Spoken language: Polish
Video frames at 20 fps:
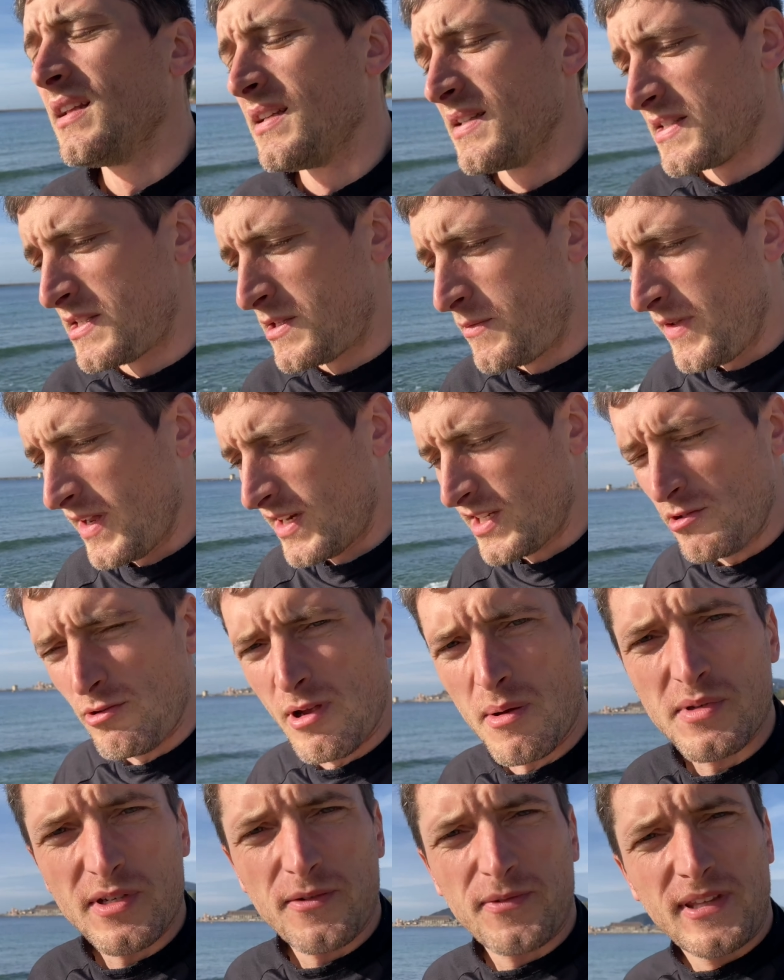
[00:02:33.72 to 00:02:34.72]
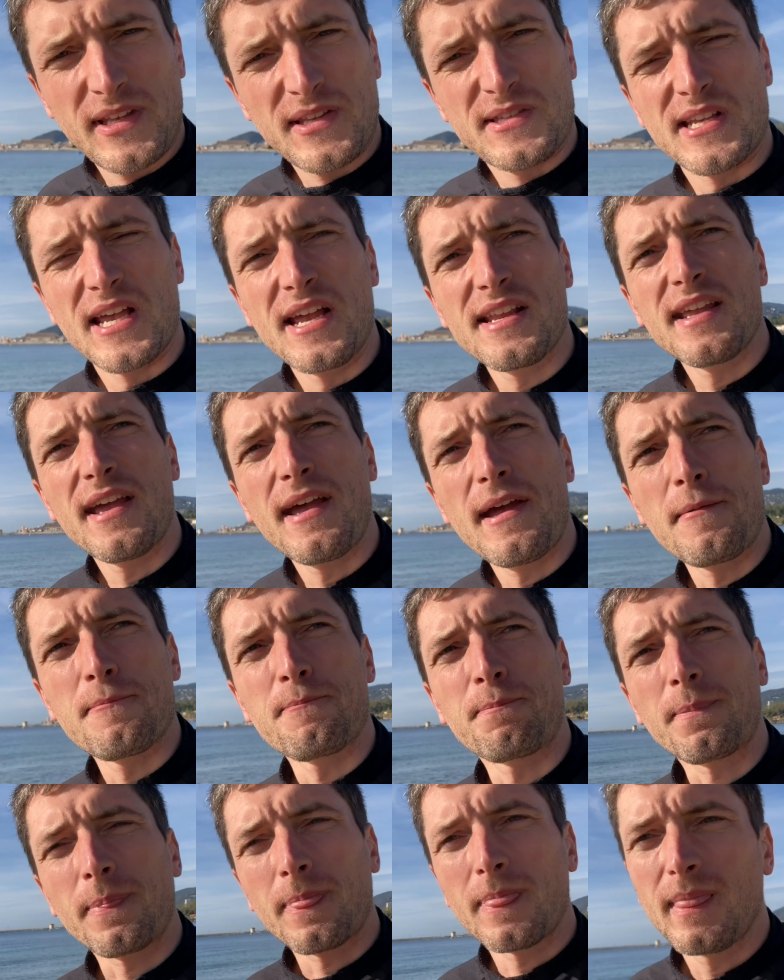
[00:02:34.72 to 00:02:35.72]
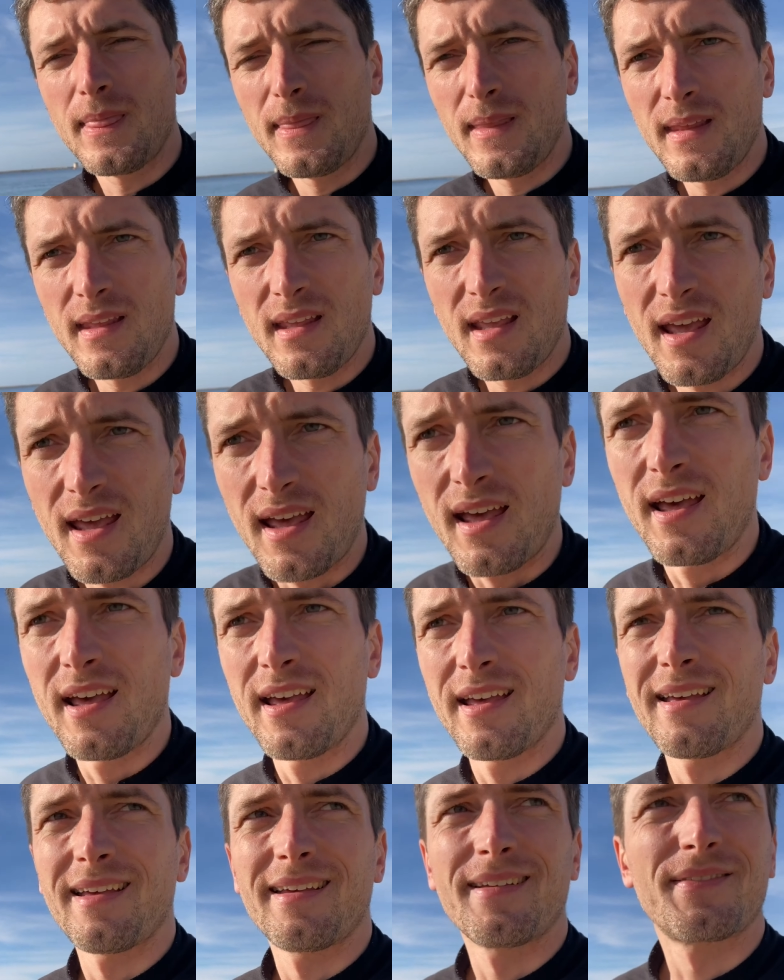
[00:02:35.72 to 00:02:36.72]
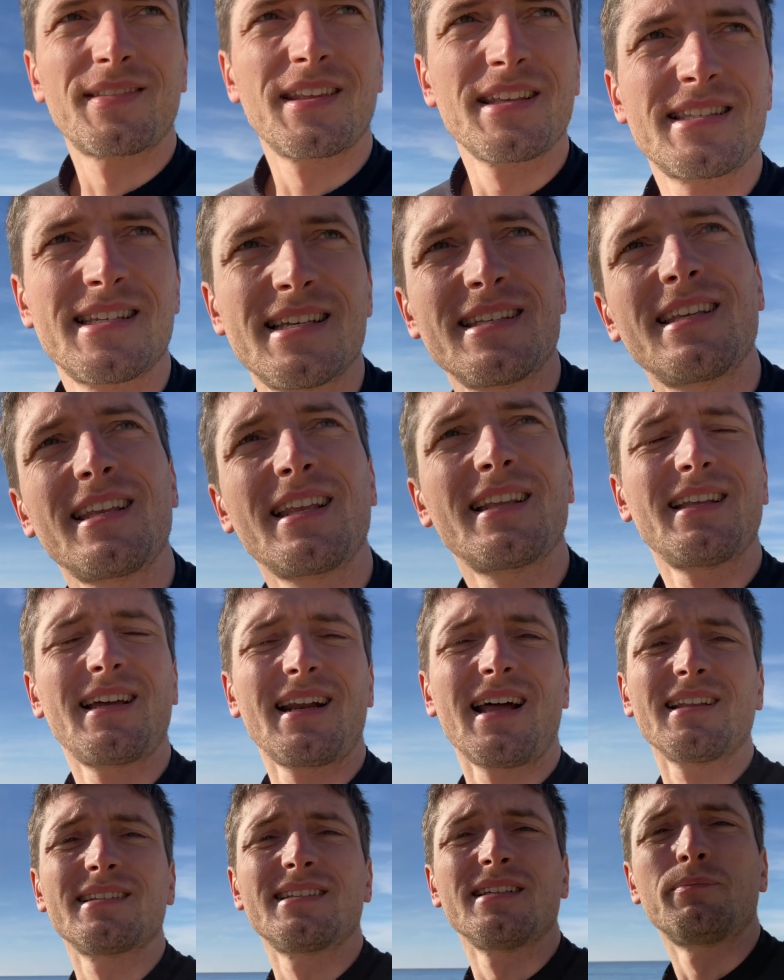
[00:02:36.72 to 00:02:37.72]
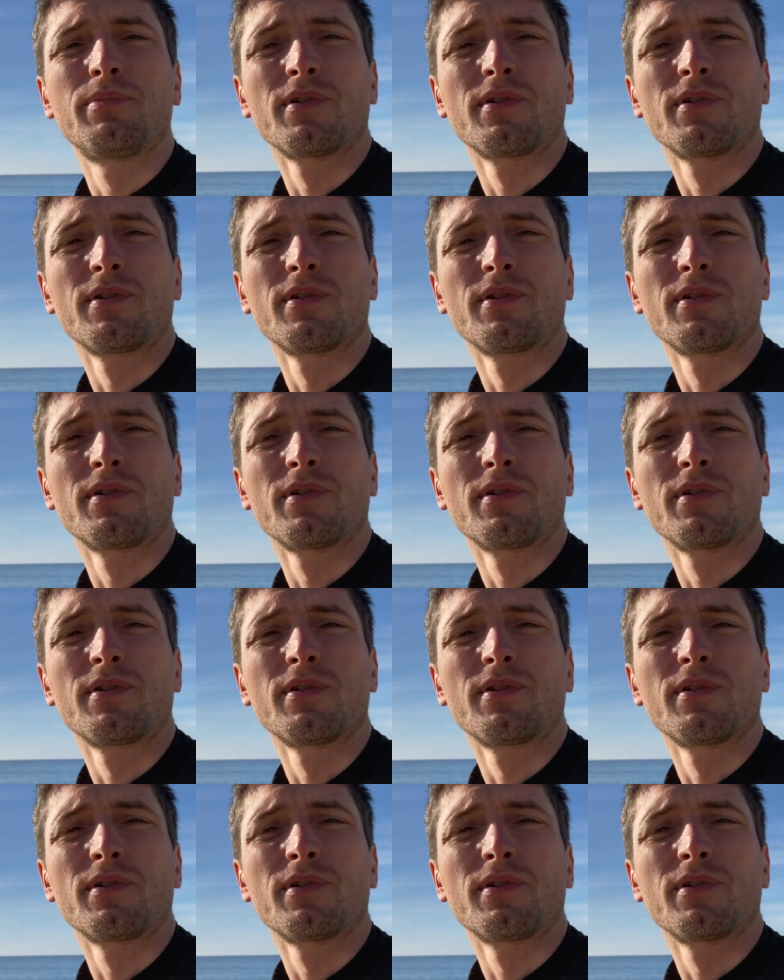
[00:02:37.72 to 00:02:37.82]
stwierdziłem, że w tej cenie mm, nie, w tej cenie nie da rady.